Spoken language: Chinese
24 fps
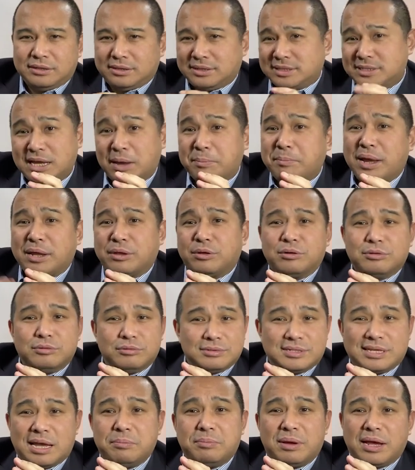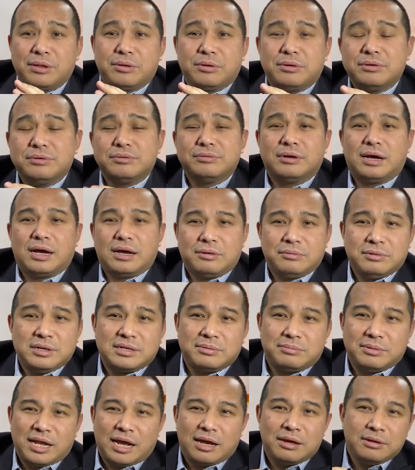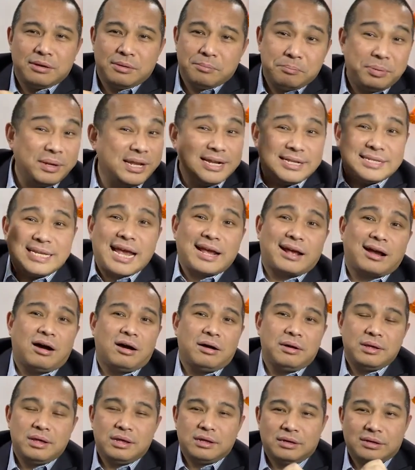三百多户，三百多户啊，为什么呢？不能再高。